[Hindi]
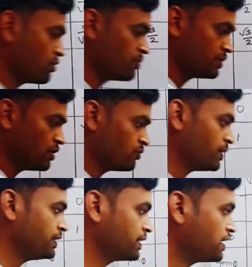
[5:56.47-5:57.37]
त्रिकोणमितीय
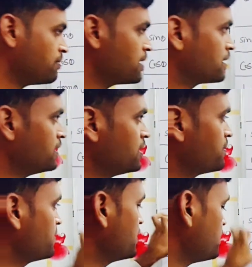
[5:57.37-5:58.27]
अनुपात लिखना बाकी है
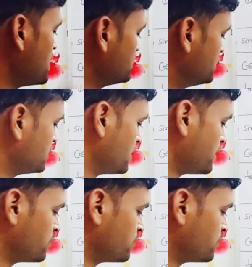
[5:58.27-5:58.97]
अभी मैंने पांच ही लिखे